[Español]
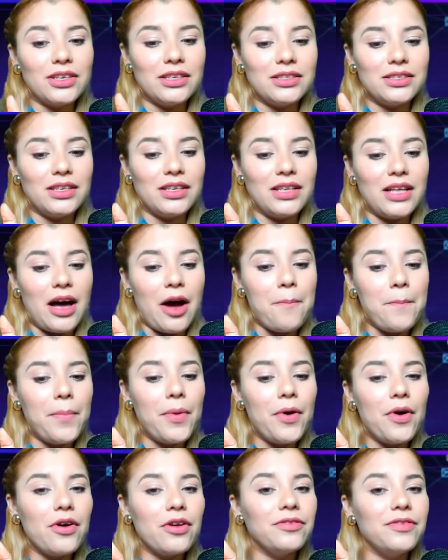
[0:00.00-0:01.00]
que se da
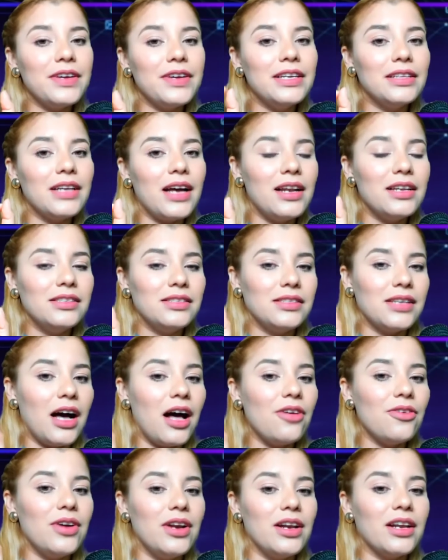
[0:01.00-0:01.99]
por
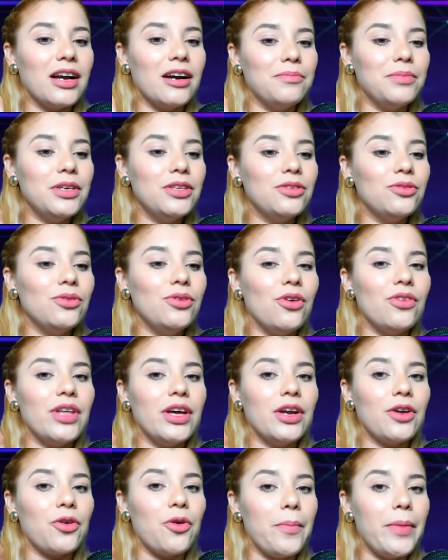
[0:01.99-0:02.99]
finalizado el capítulo
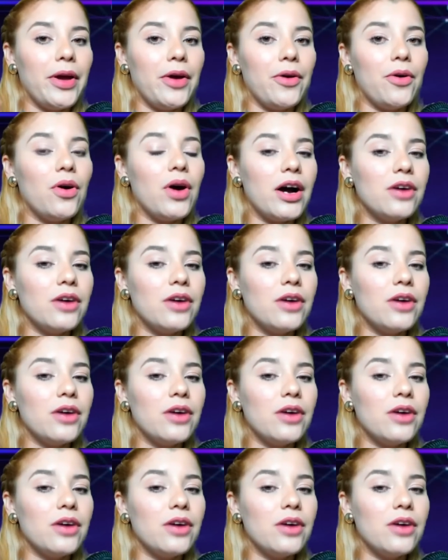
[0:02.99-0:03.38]
de Romeo